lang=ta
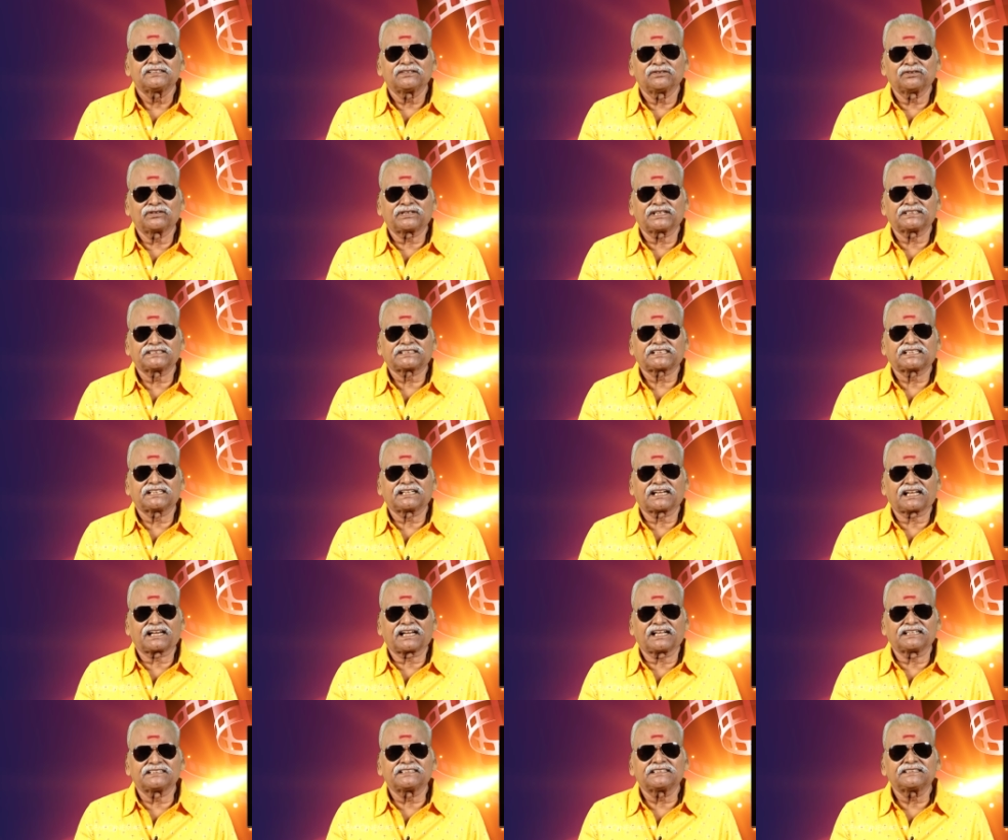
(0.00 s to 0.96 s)
லோகேஷ்
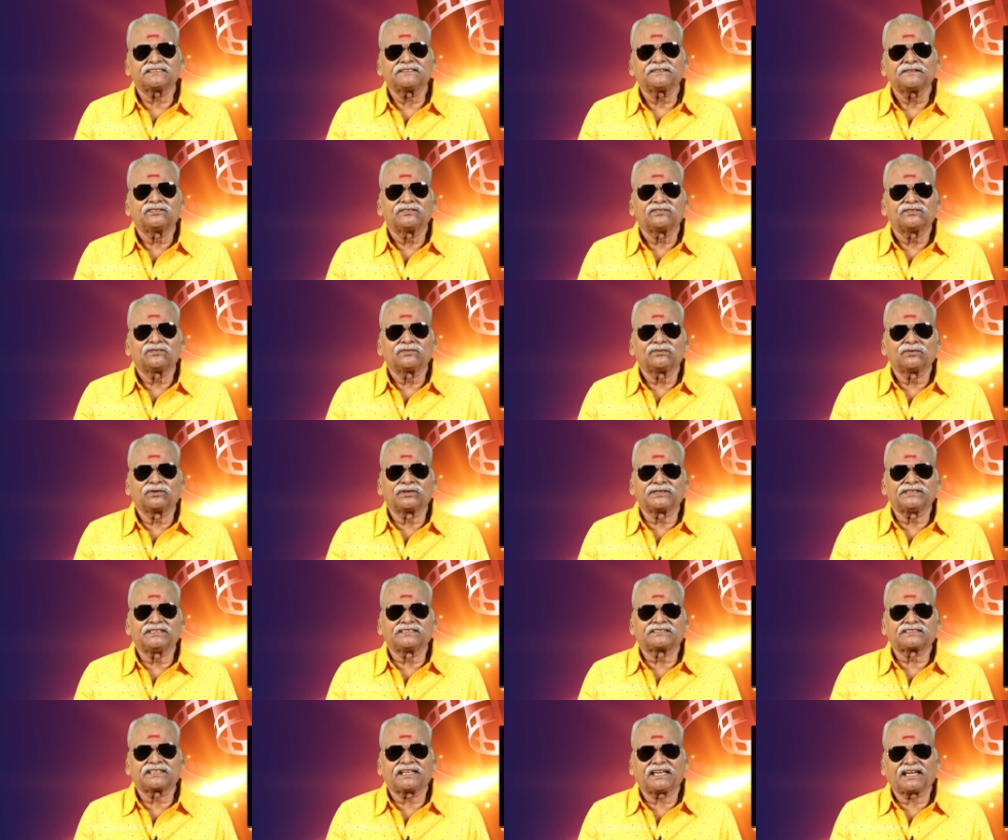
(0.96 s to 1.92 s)
கனராஜ் ஒரு
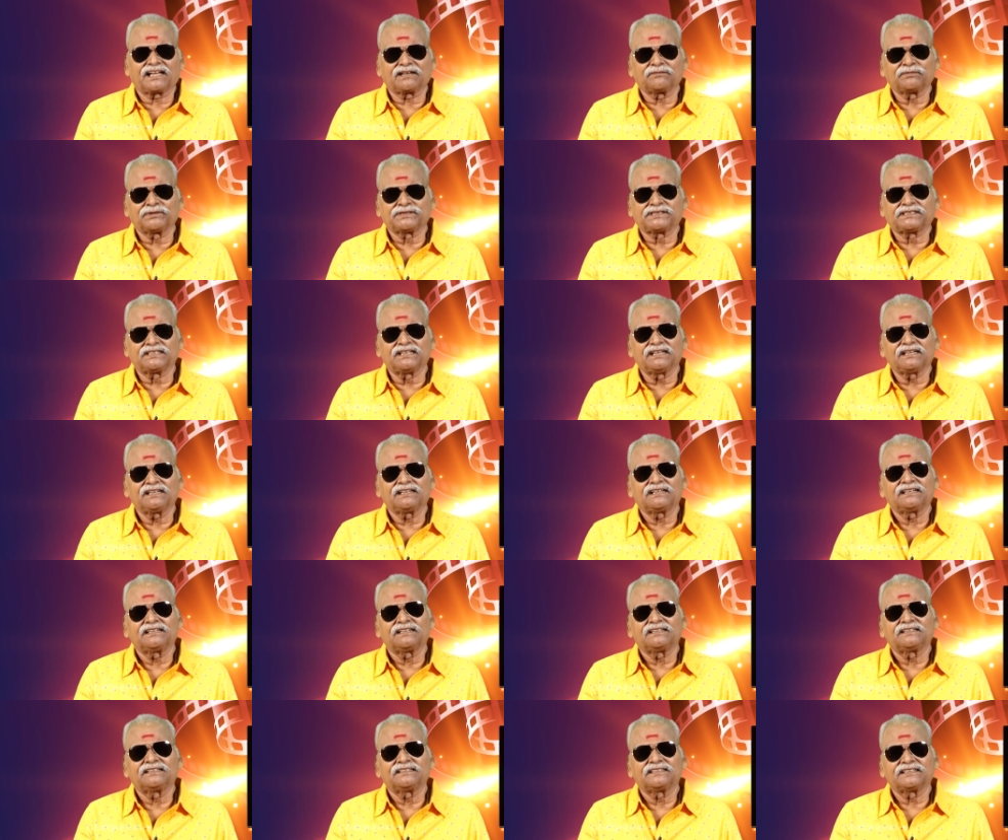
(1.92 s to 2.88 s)
இசை ஆல்பத்தில்
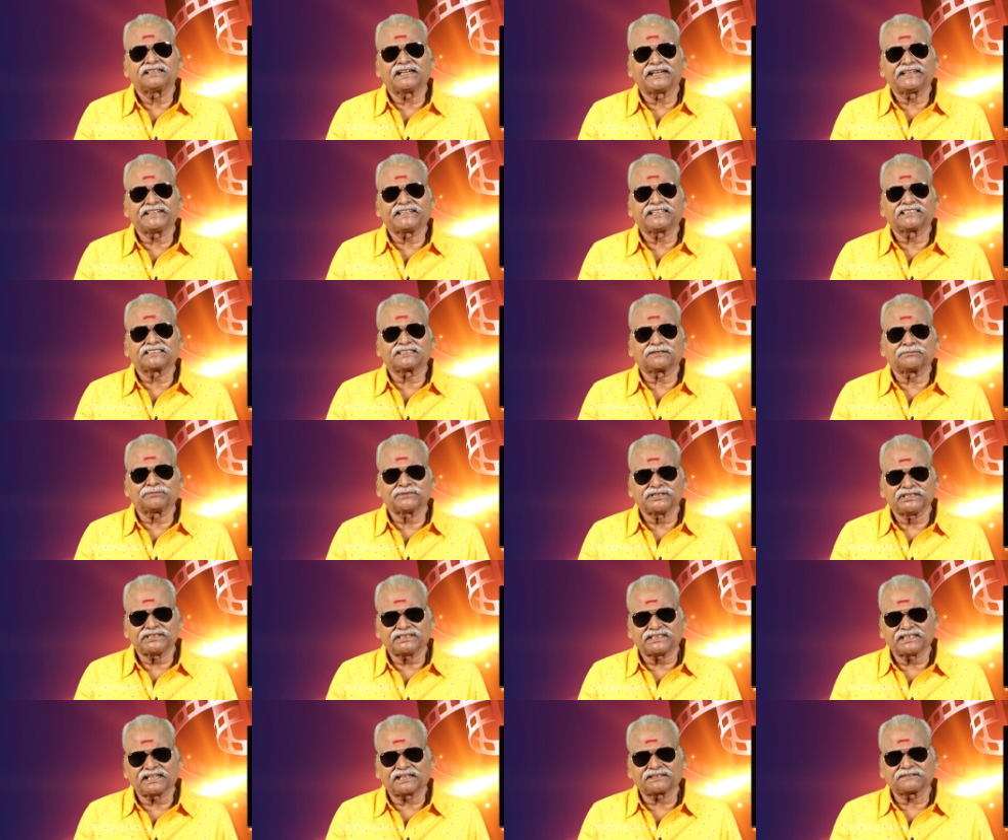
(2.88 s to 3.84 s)
நடிக்க
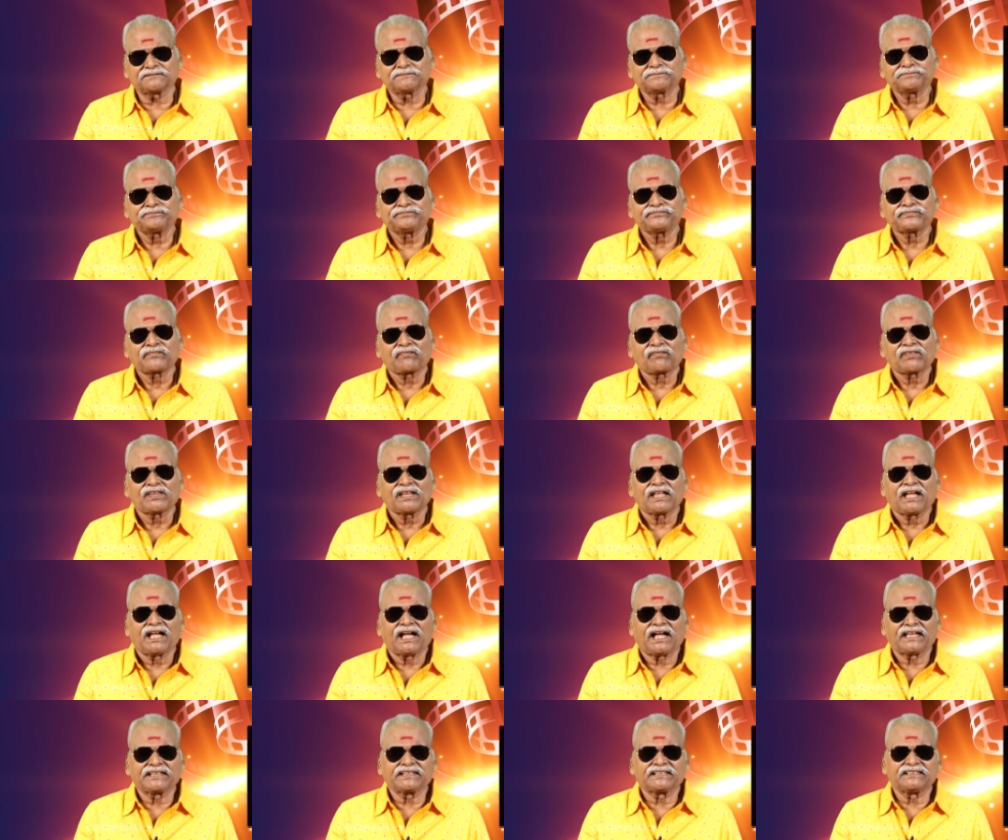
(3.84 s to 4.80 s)
சம்மதித்தார்
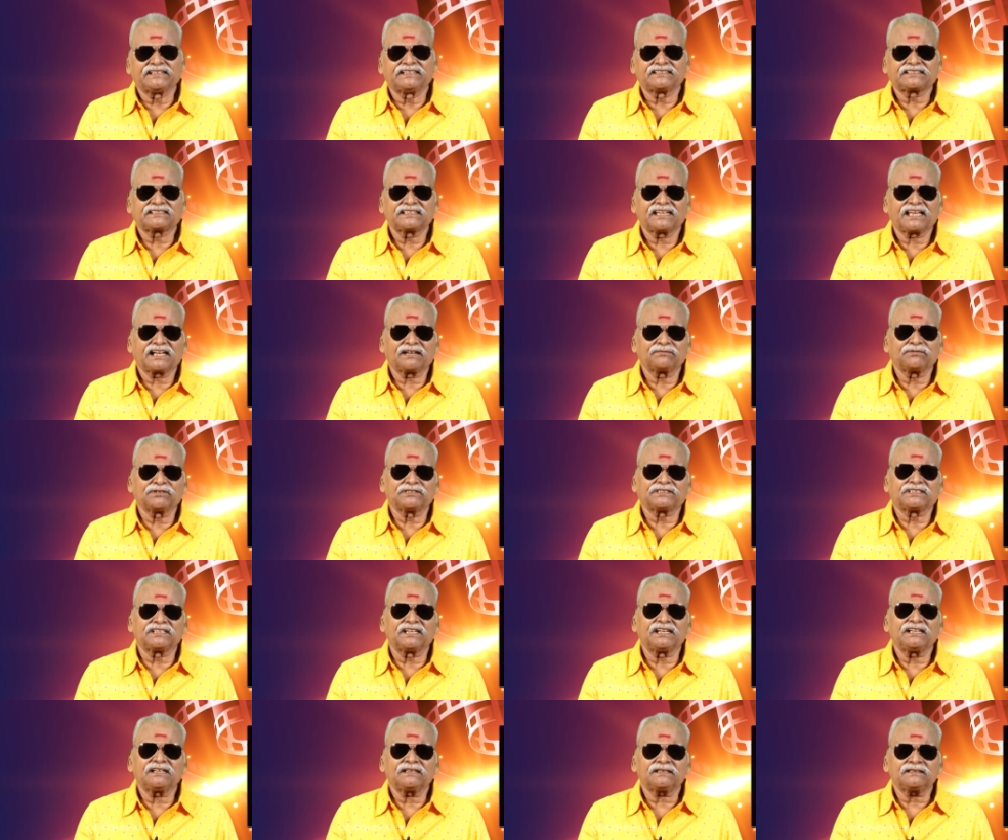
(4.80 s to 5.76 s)
அந்த இசை
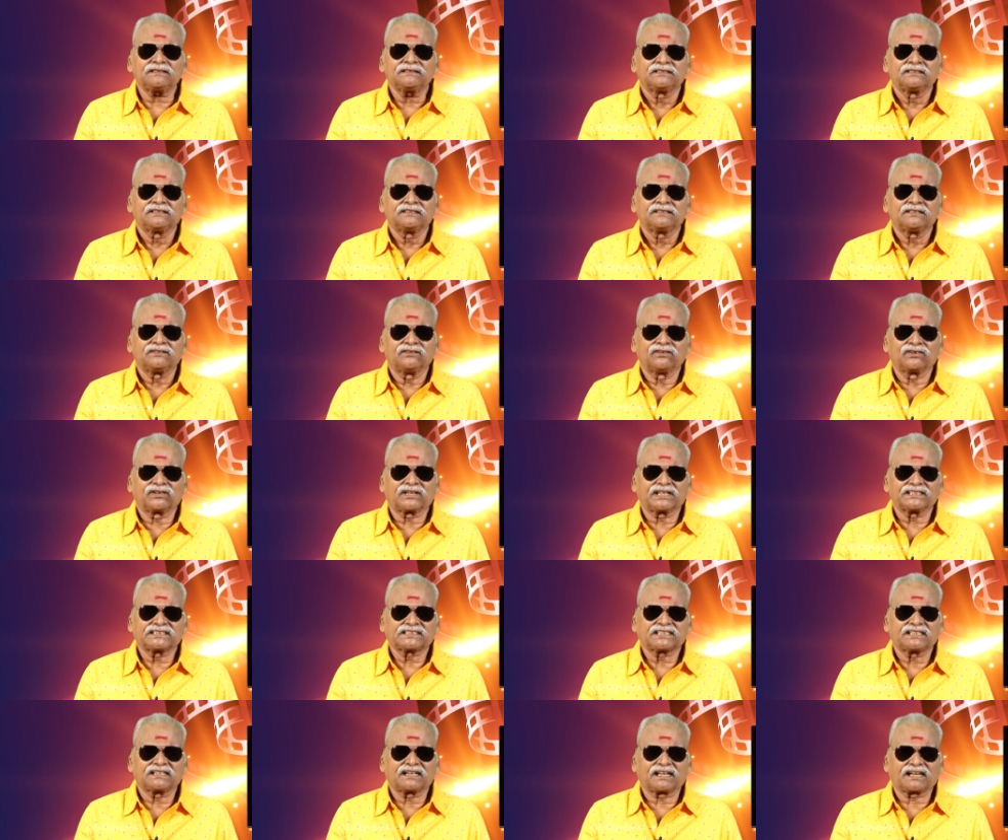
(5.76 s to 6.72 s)
ஆல்பத்தில்
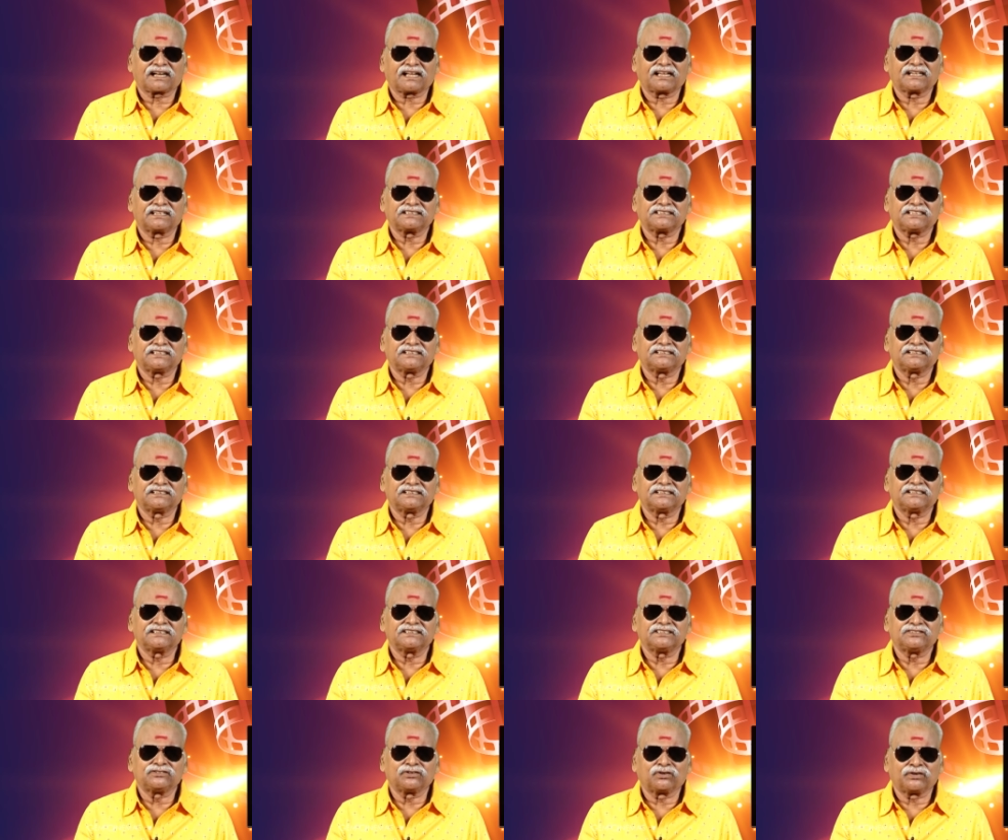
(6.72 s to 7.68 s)
லோகேஷ் கனராஜிக்கு
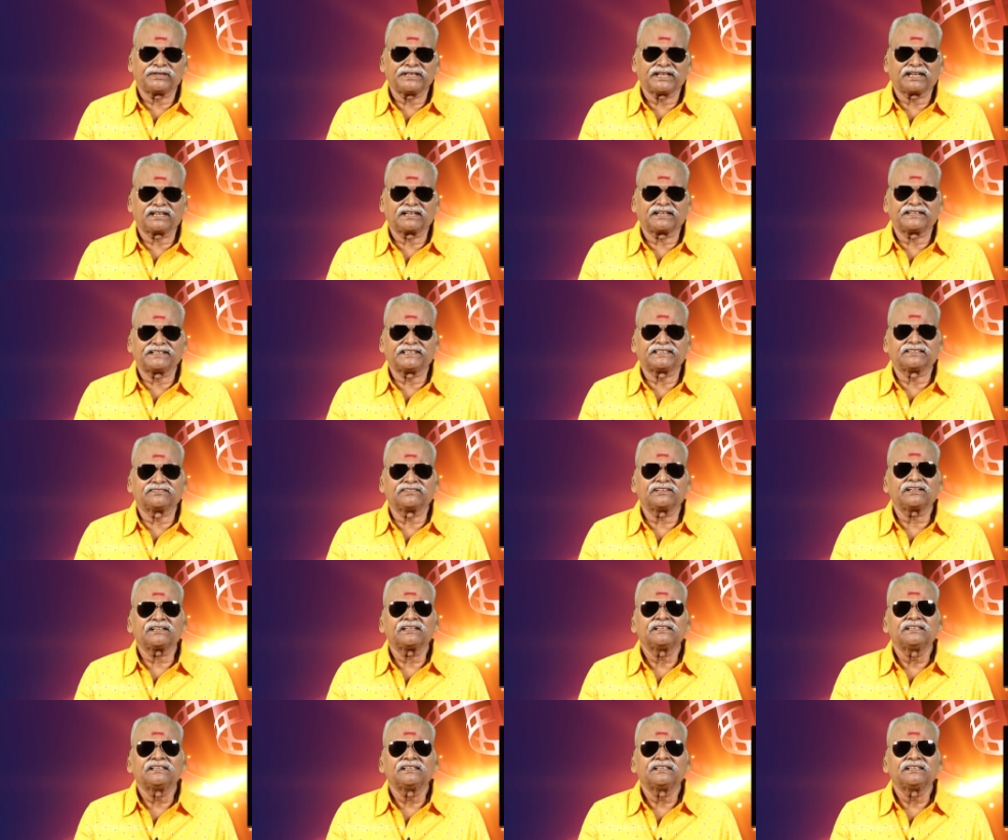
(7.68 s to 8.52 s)
ஜோடியாக நடித்தவர்